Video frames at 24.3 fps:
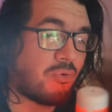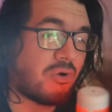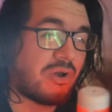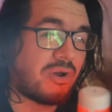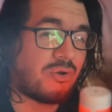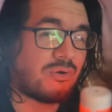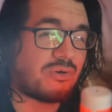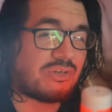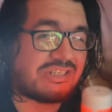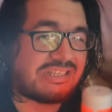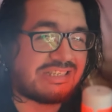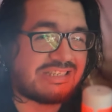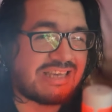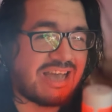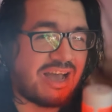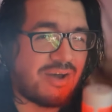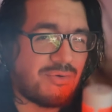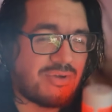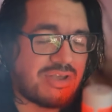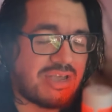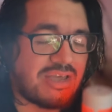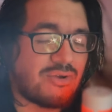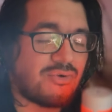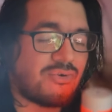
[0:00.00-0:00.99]
Bueno,
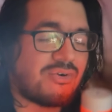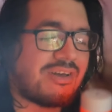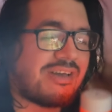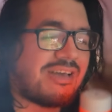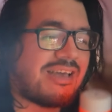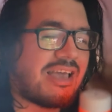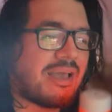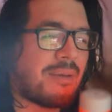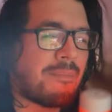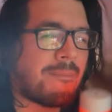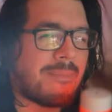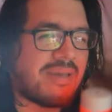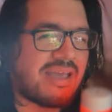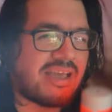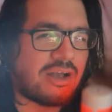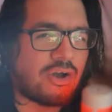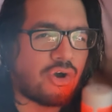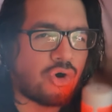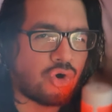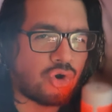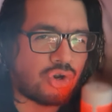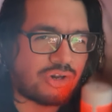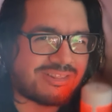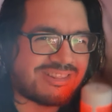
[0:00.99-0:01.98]
ya vieron que me
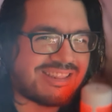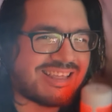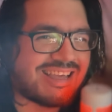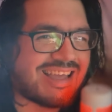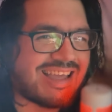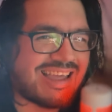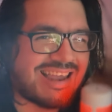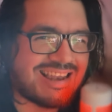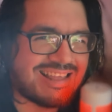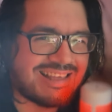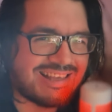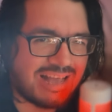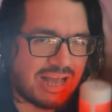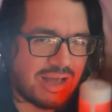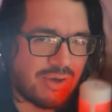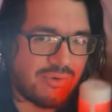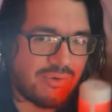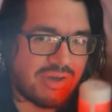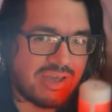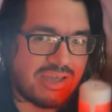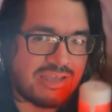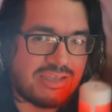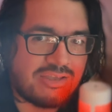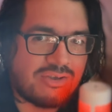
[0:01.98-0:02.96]
corté el
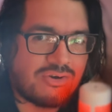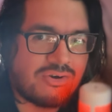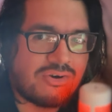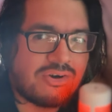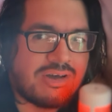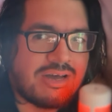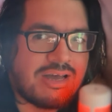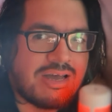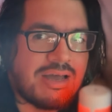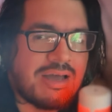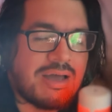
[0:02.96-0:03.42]
cabello,